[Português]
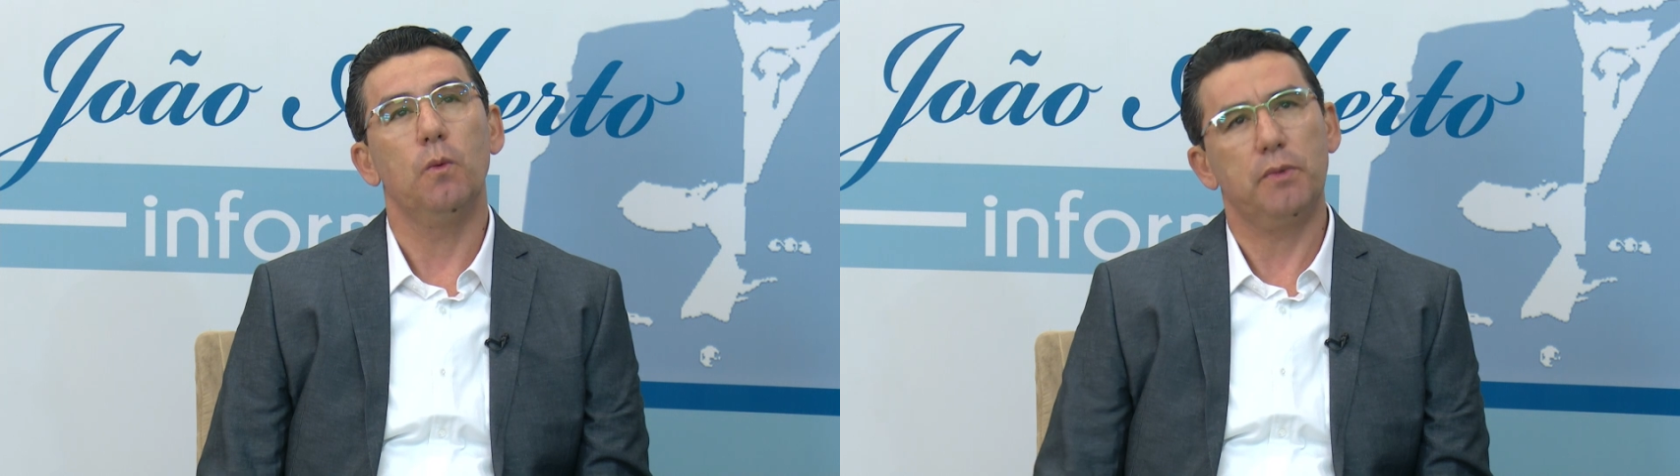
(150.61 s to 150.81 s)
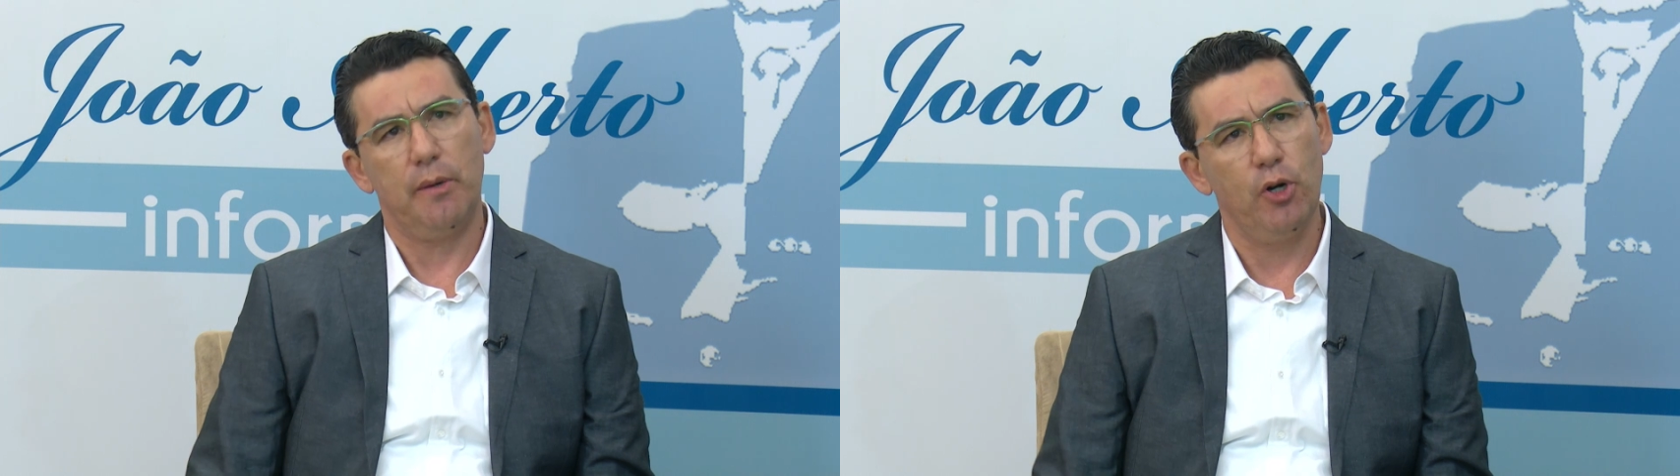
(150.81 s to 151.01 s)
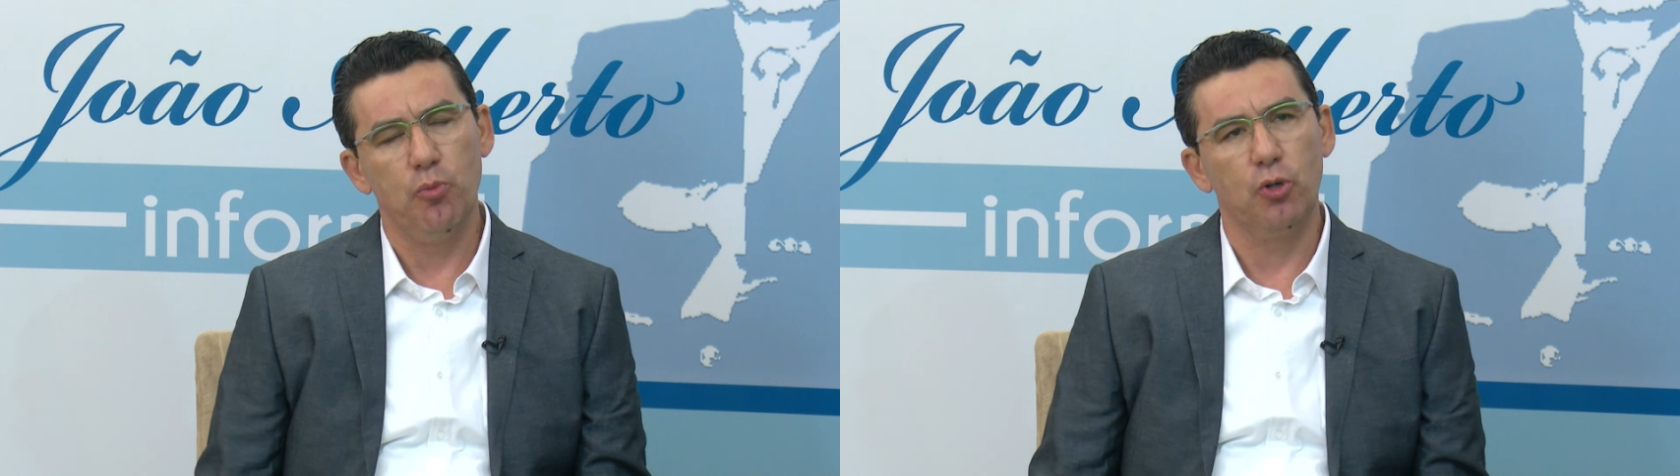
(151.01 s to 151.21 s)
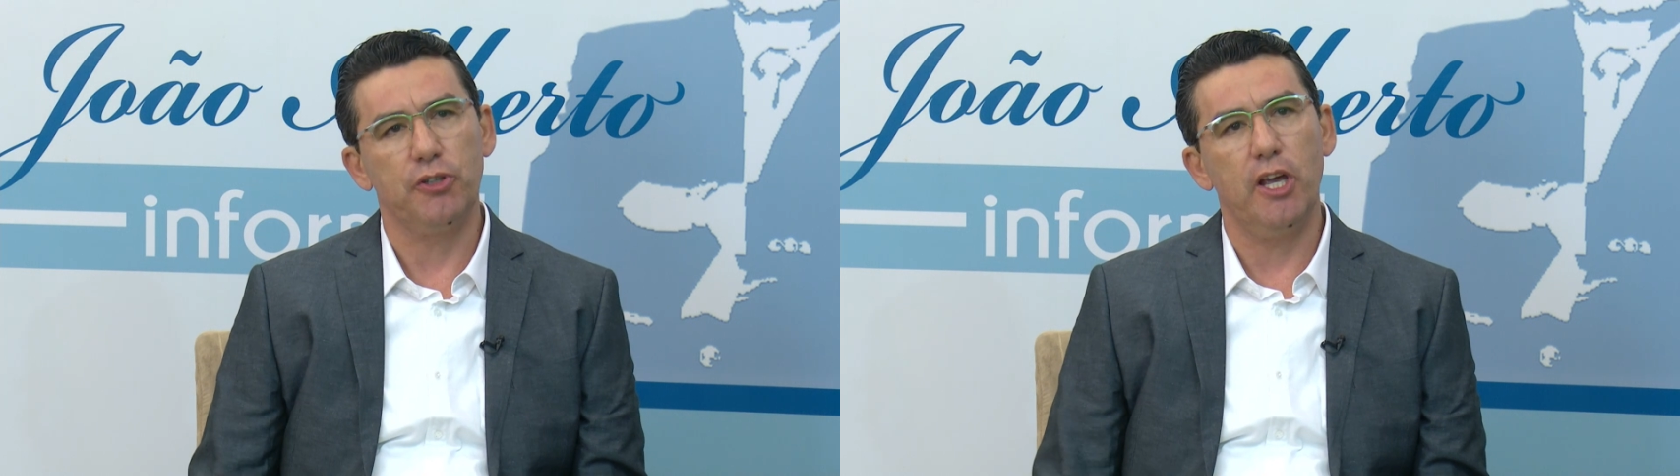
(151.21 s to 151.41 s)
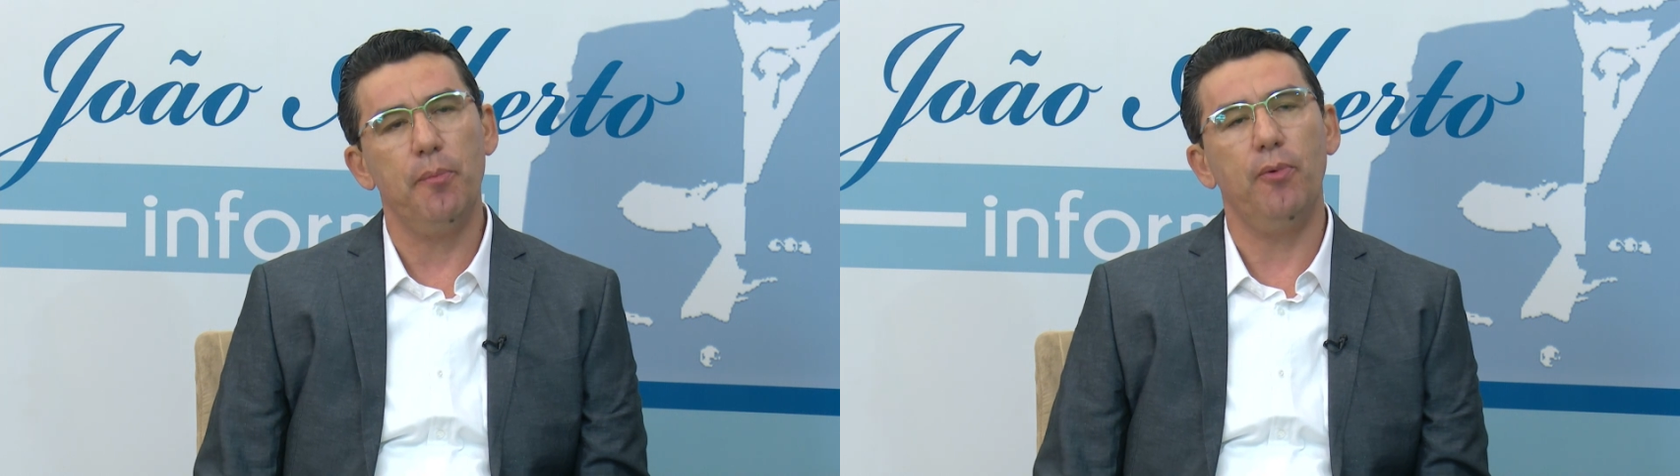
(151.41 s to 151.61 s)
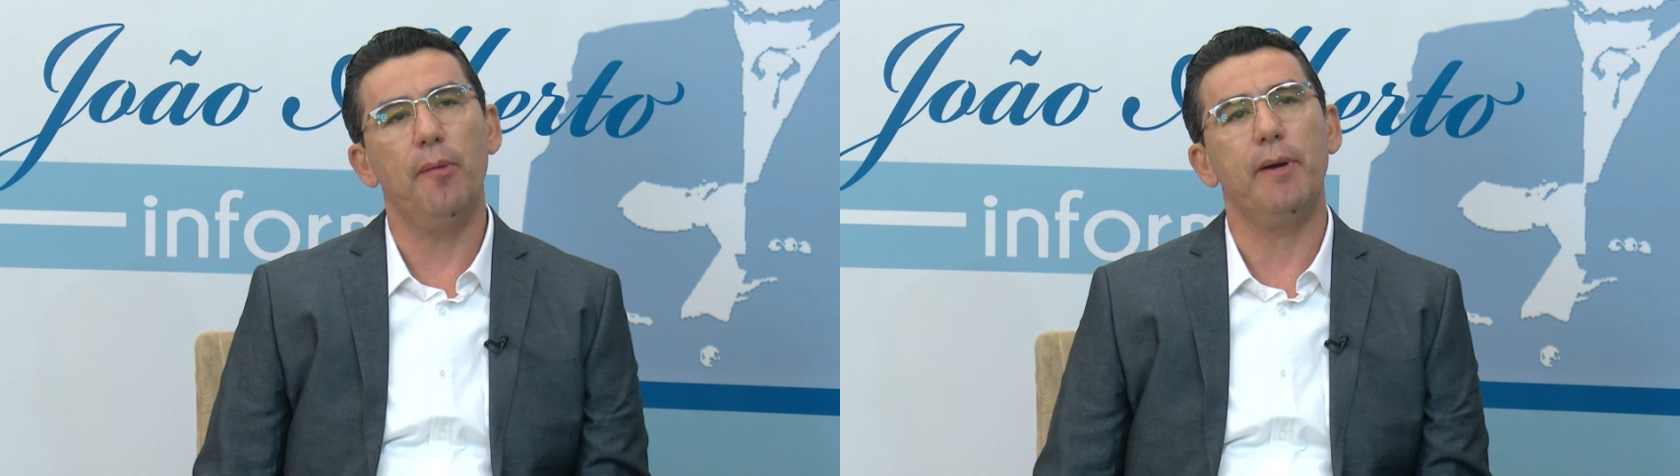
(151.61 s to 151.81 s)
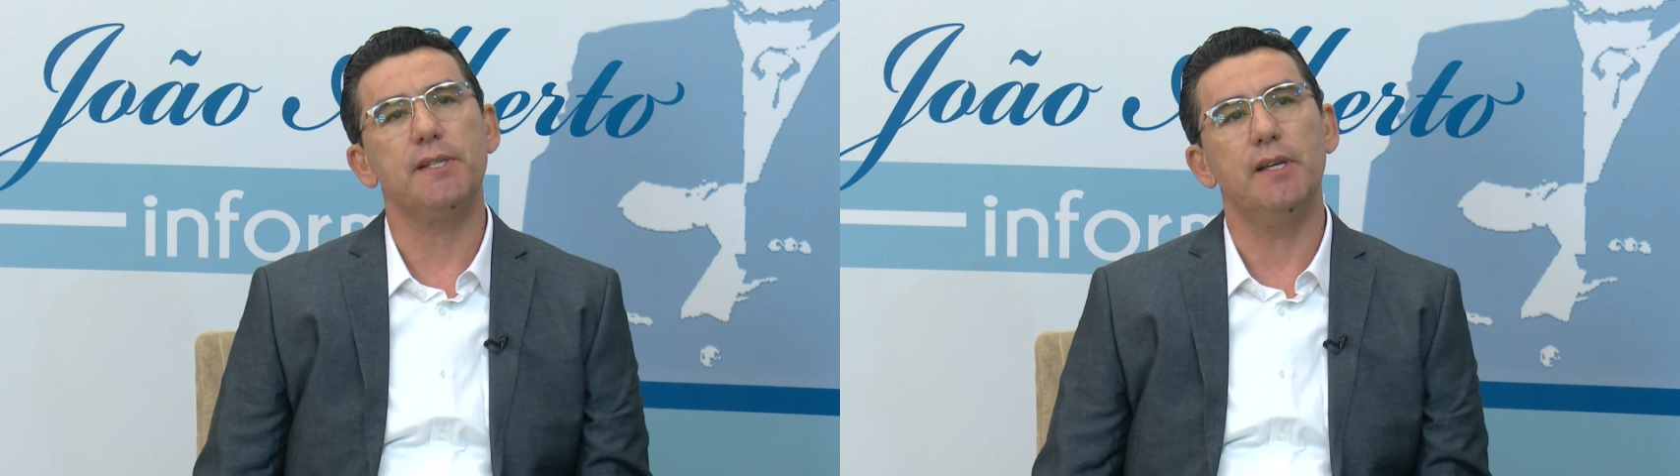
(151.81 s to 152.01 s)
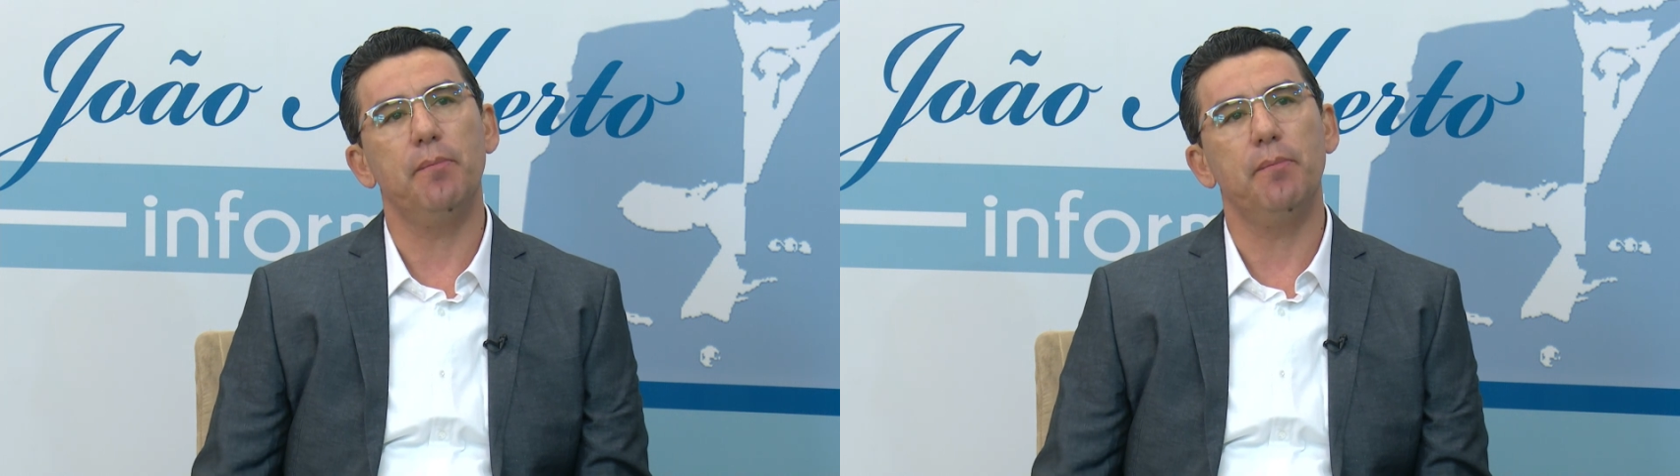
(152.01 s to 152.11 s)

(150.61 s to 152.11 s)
Trabalhei um bom tempo, aí passei